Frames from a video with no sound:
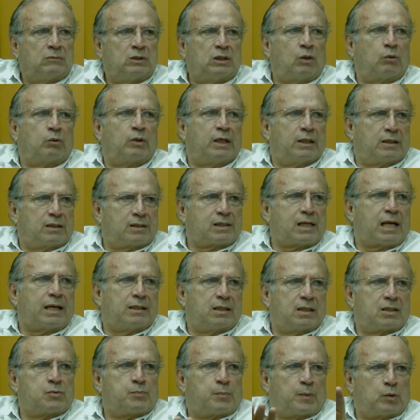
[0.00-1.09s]
de alguém que
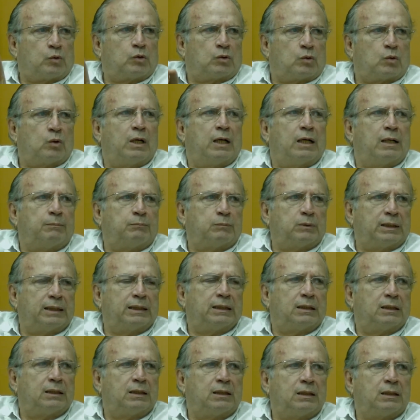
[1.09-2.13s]
saísse para outro ramo, né?